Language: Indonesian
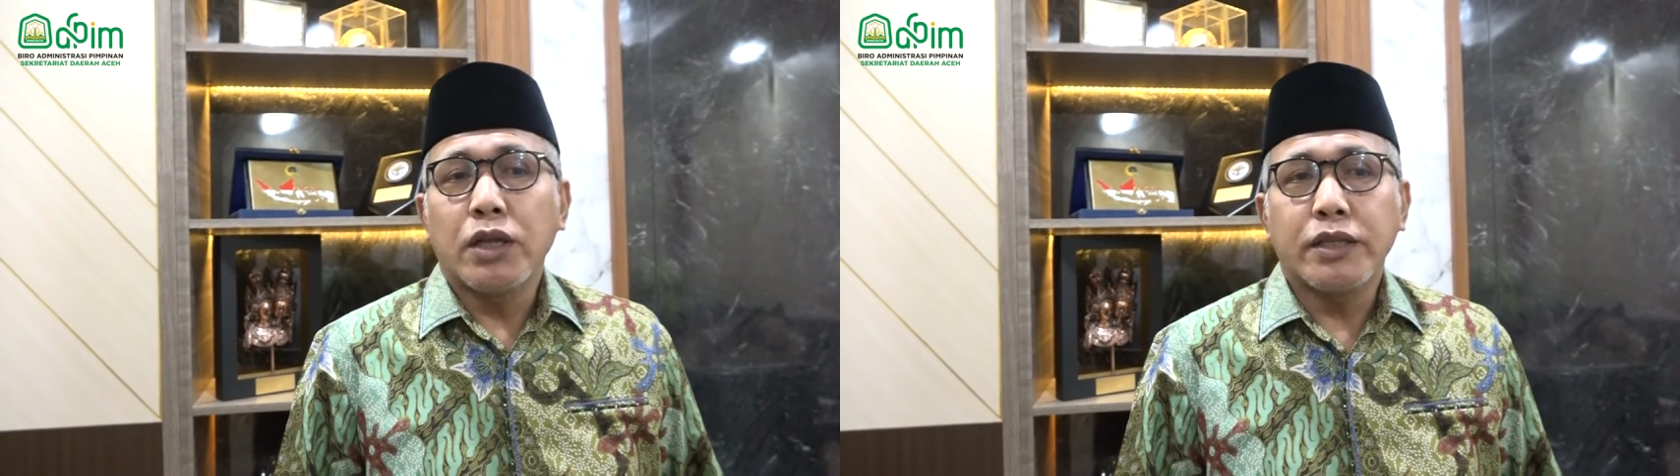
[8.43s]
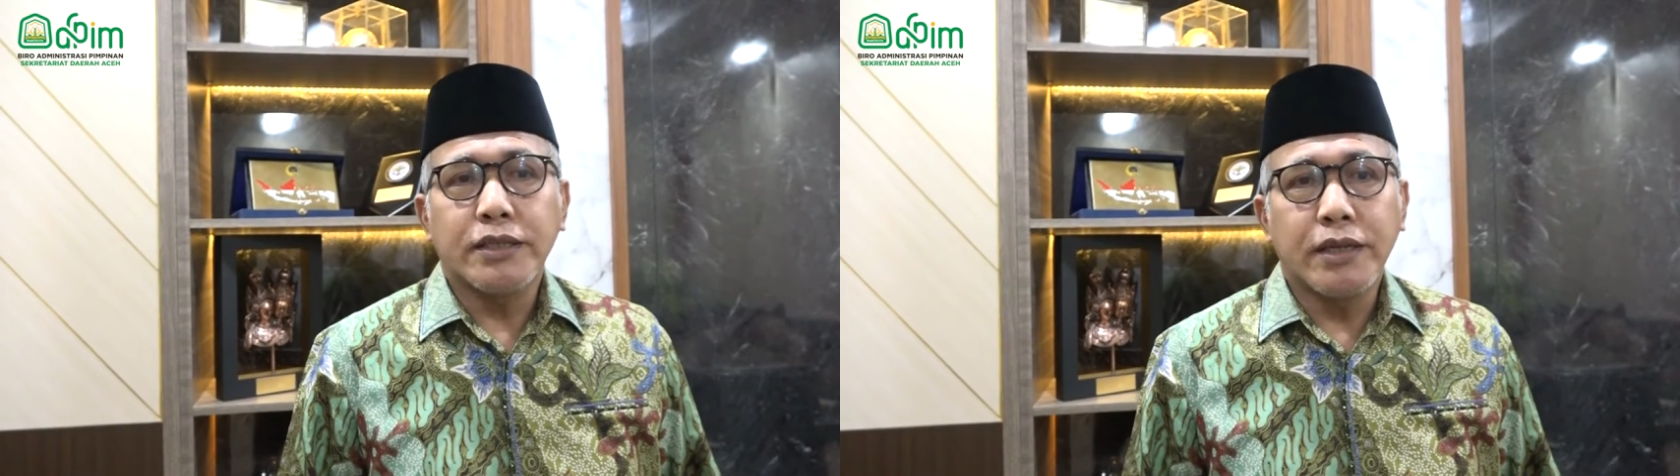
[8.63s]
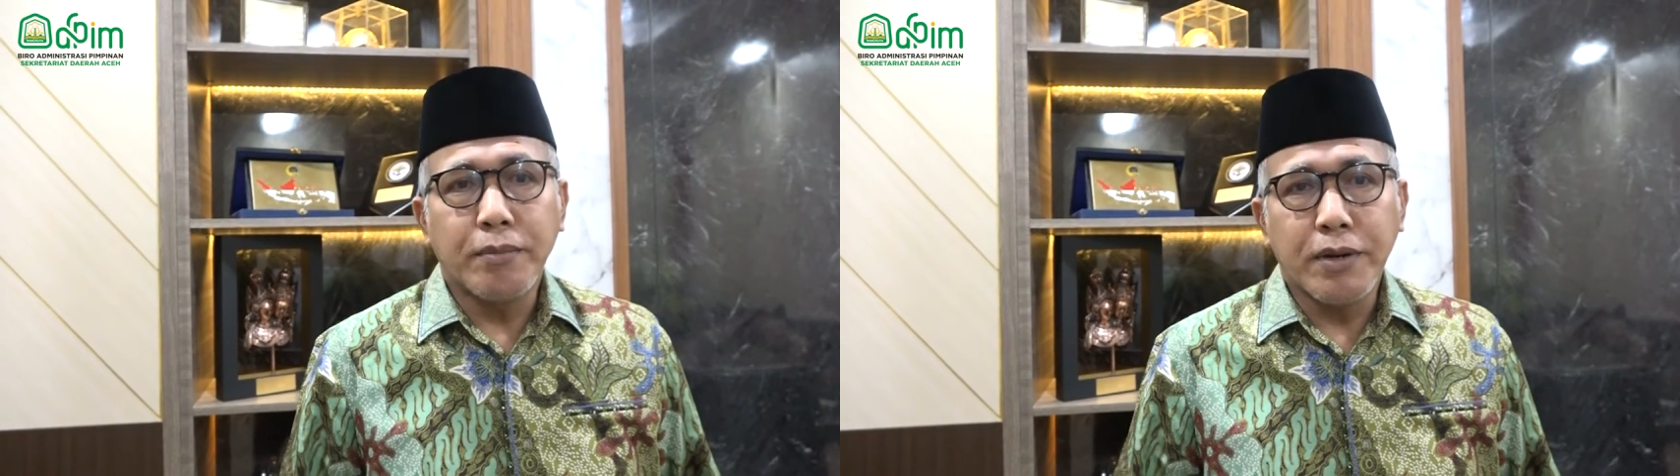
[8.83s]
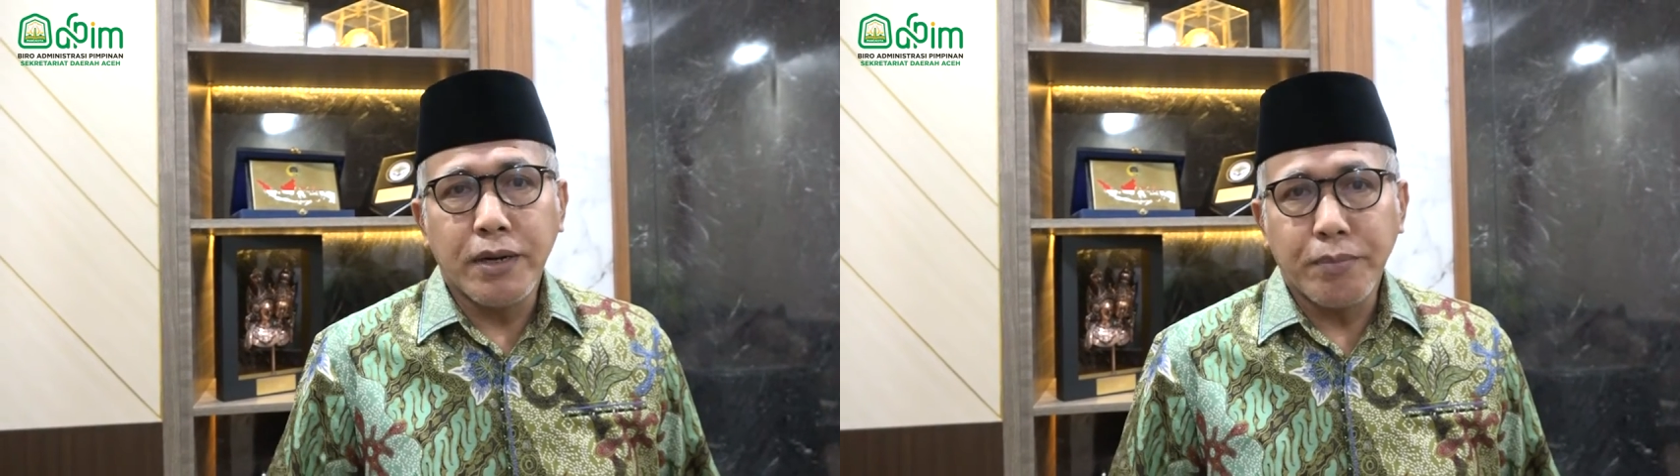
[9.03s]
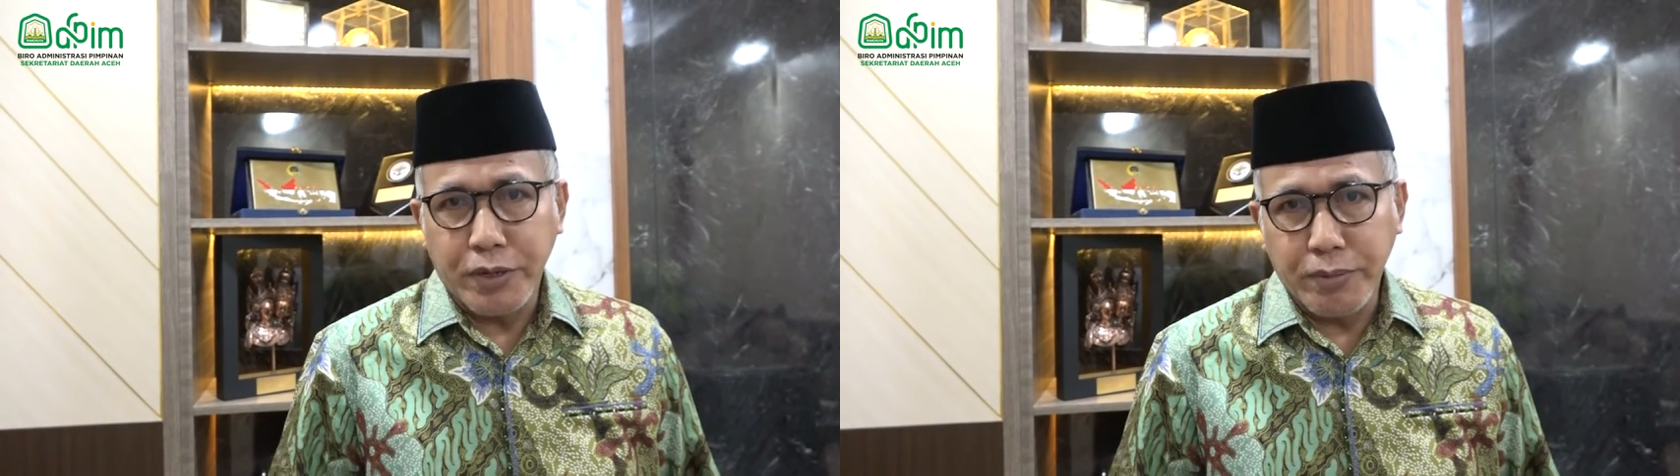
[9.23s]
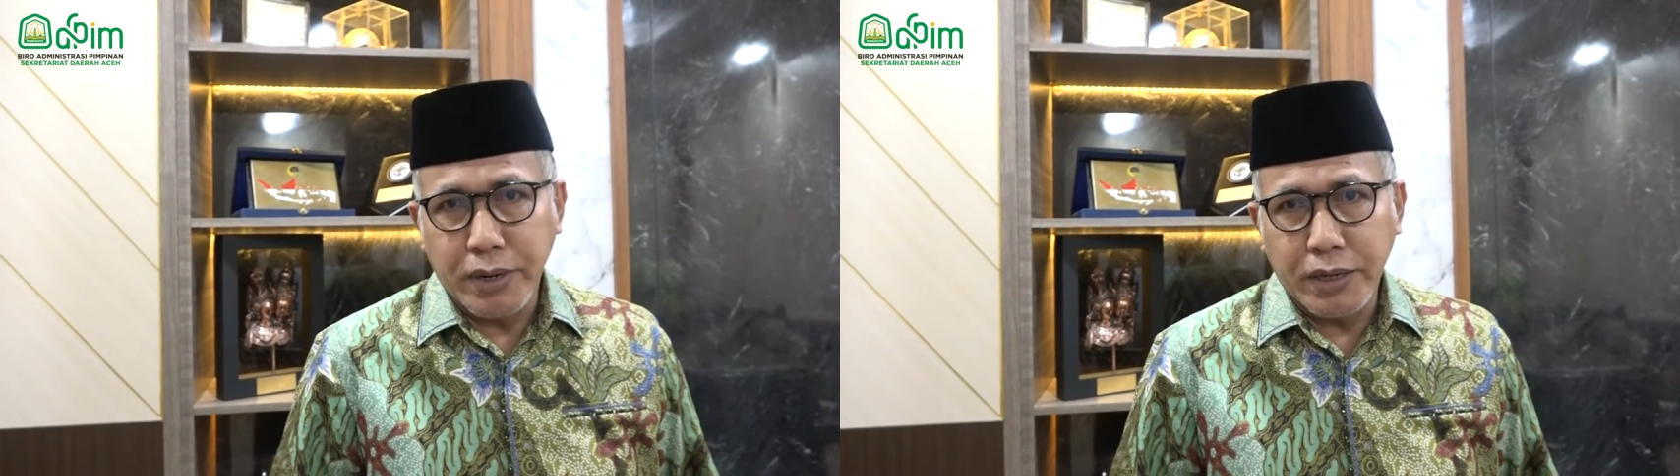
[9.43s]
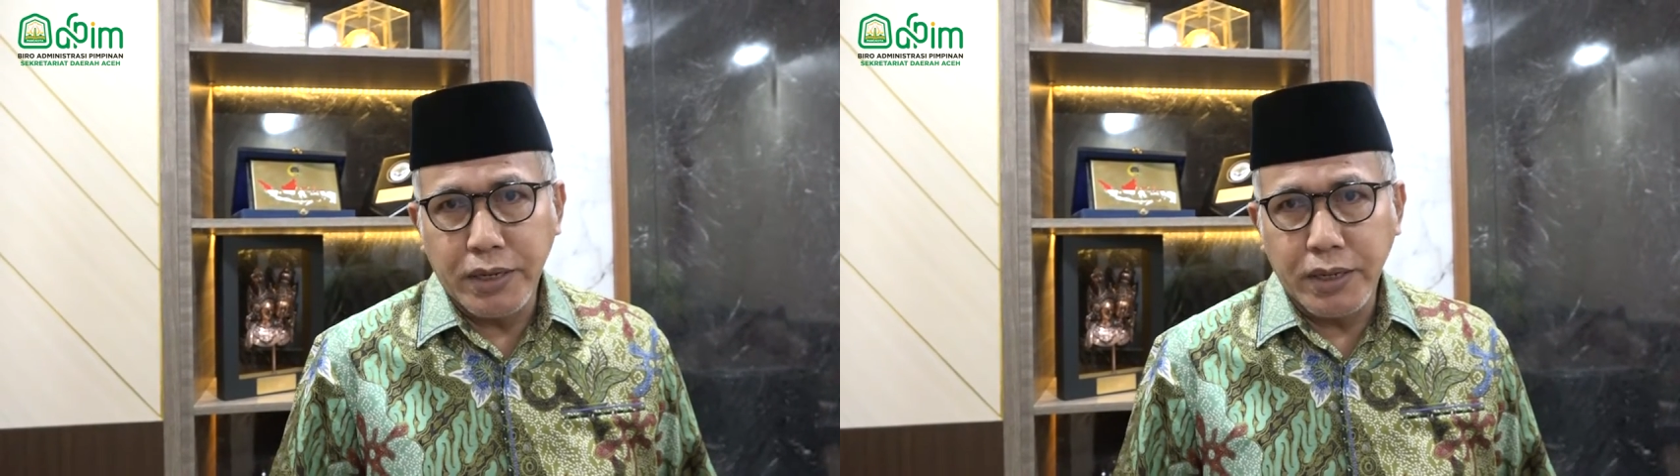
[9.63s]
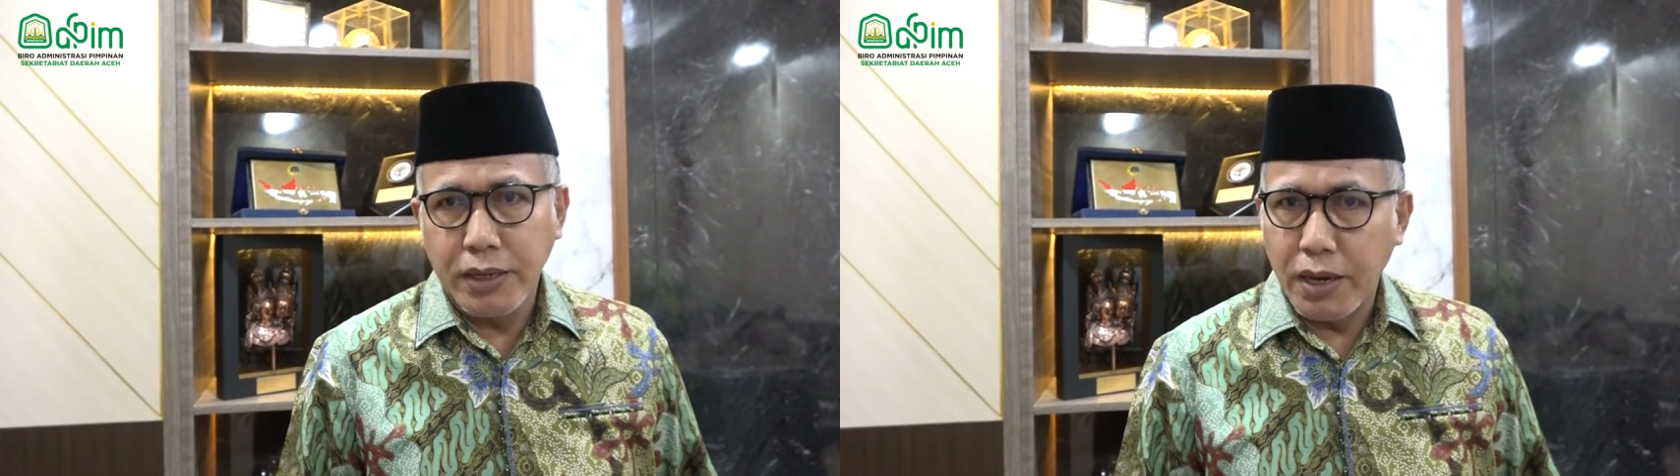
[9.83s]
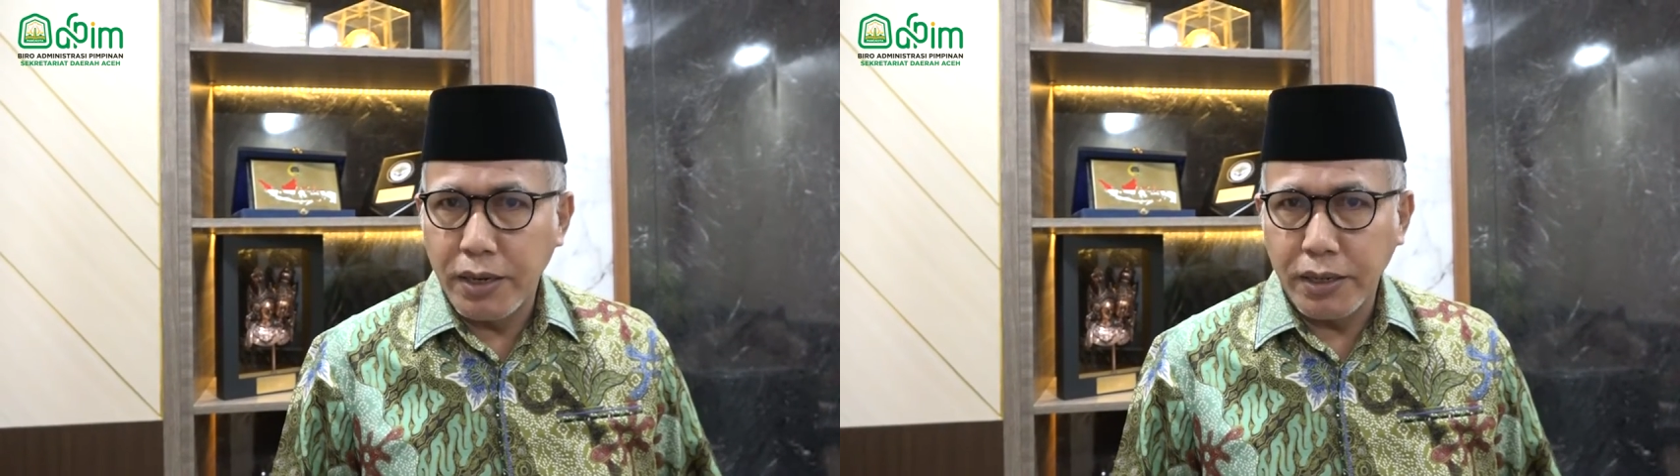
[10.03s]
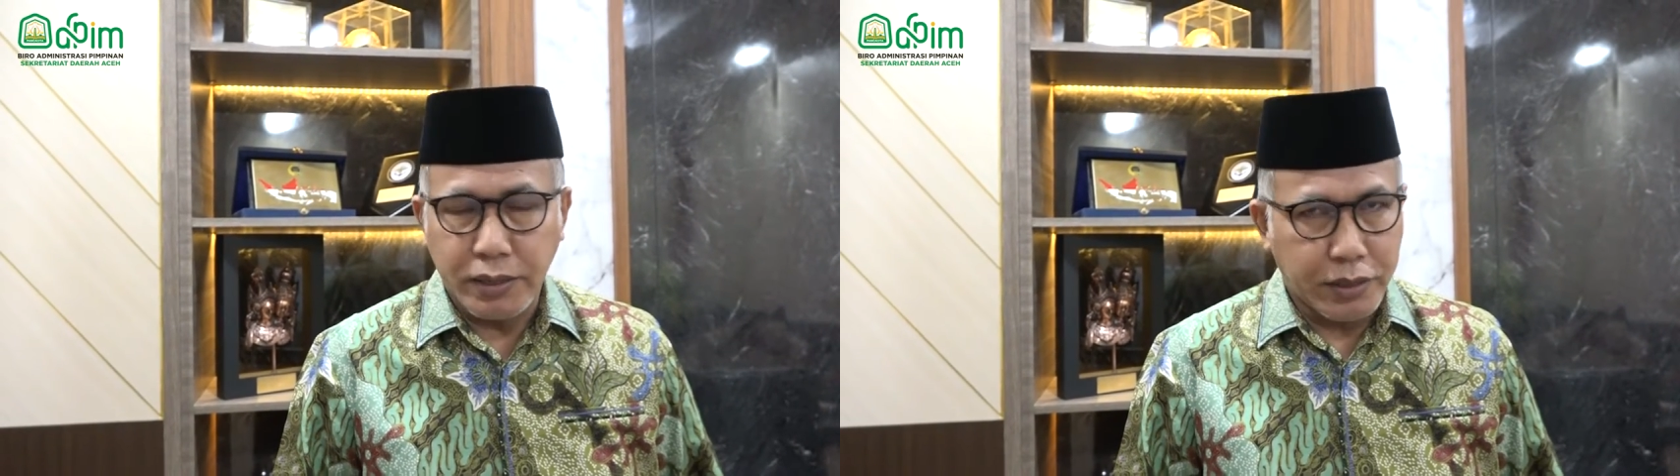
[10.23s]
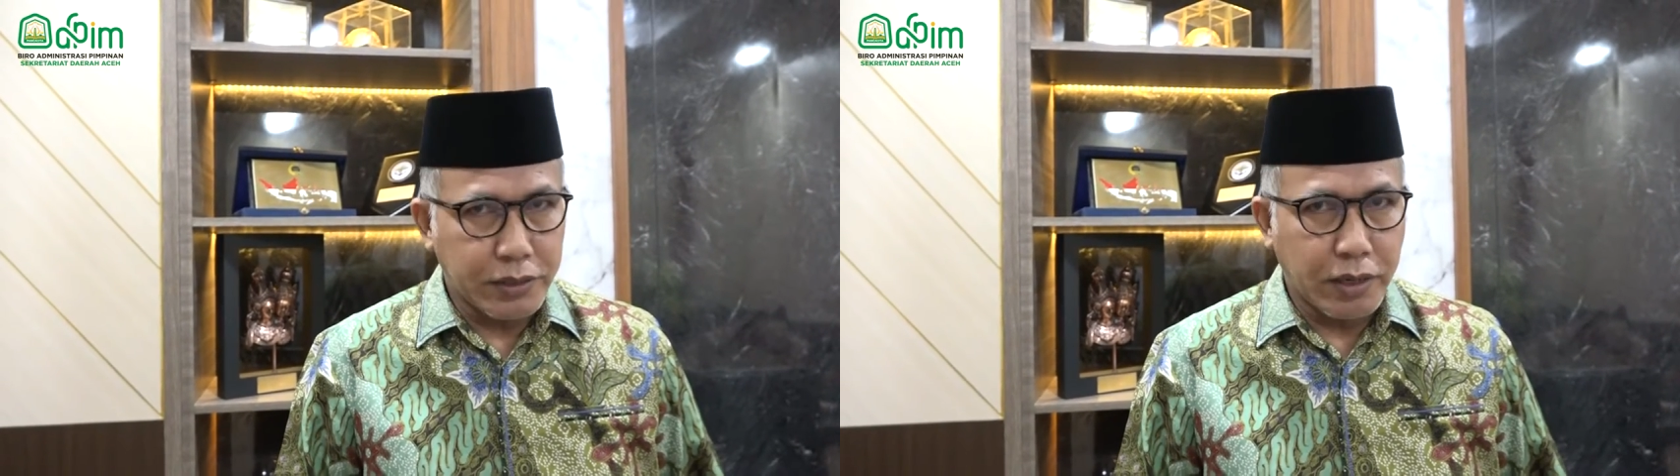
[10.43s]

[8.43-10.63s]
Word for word: Atas nama pribadi dan atas